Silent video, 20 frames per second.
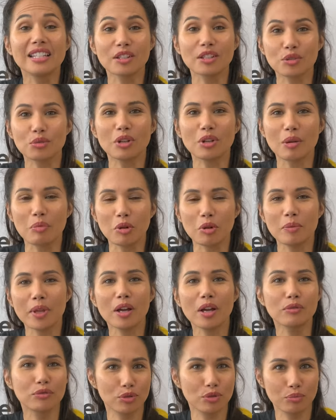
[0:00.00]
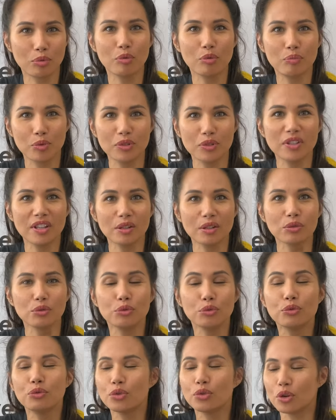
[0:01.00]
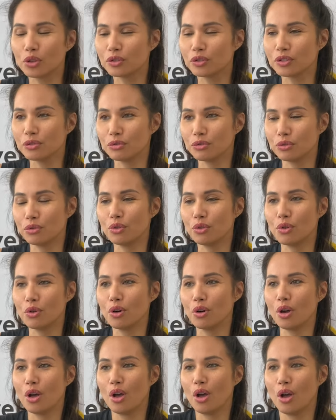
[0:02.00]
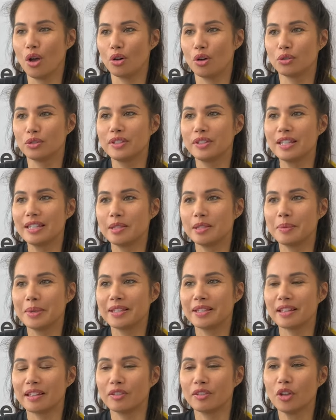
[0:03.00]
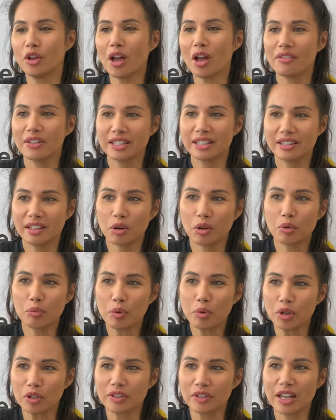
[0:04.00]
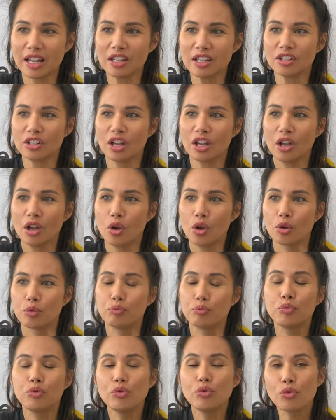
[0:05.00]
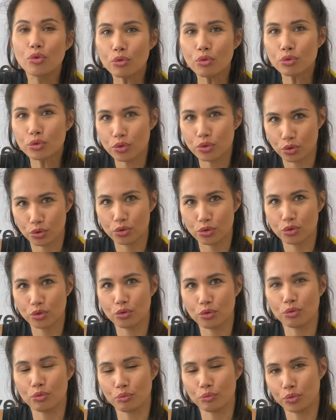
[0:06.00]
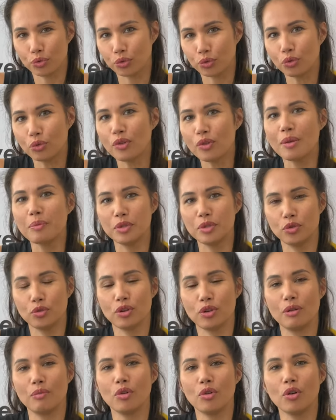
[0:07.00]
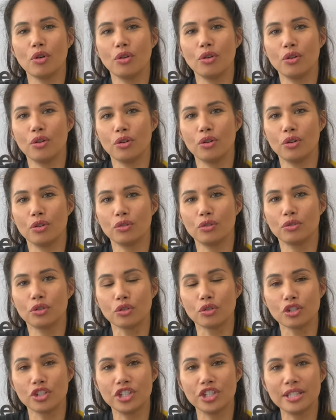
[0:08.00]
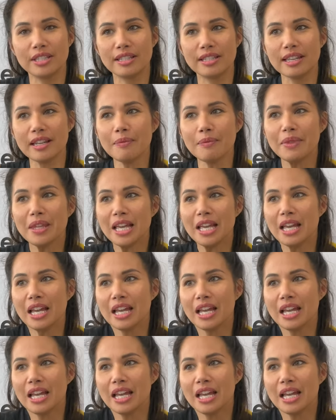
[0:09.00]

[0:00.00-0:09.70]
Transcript: rédaction de la première a voulu proposer un nouveau rendez-vous aux, téléspectateurs avec des reportages euh, plus longs que ceux qu'on peut trouver habituellement euh, dans le JT.